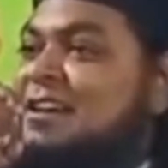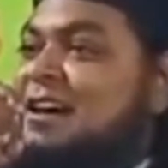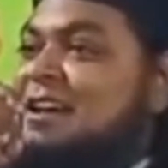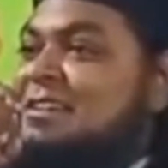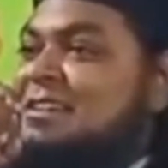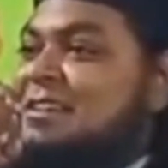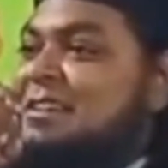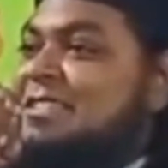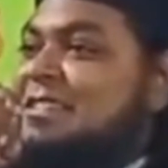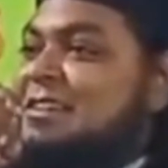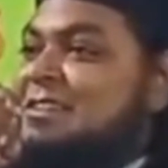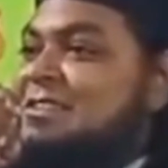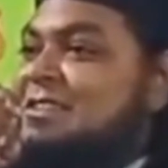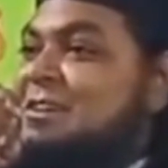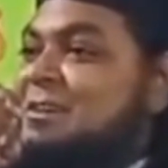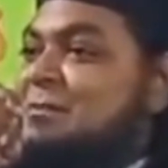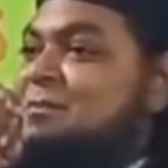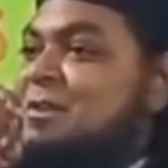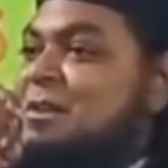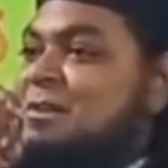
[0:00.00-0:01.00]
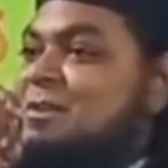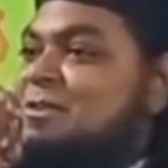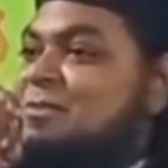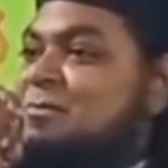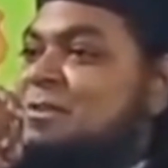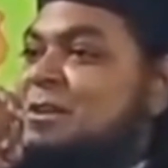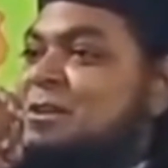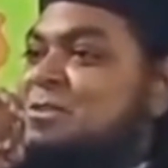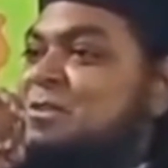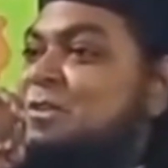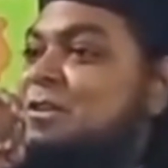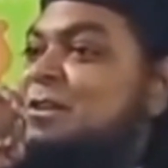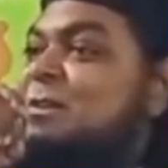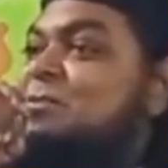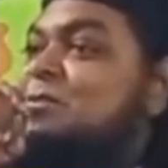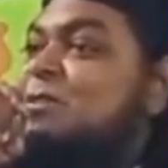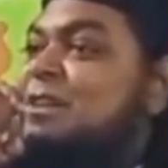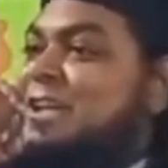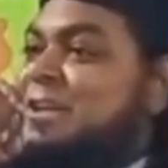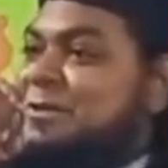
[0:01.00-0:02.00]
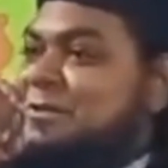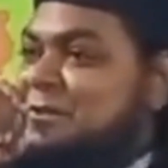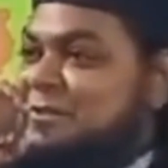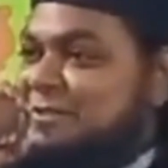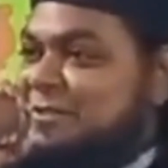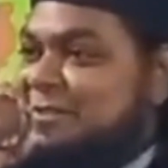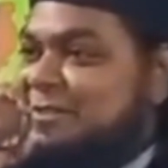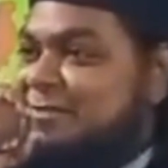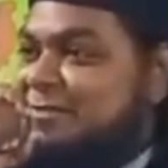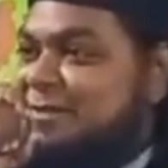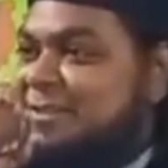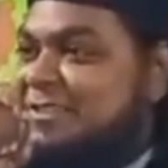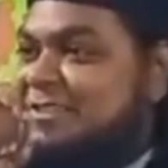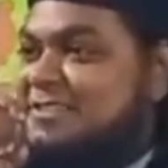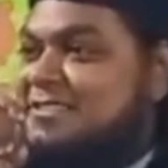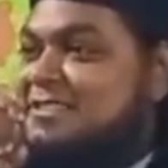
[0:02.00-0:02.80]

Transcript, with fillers: আল্লাহর দিয়া যান মাল সময় সঠিক মূল্যায়ন করতে হবে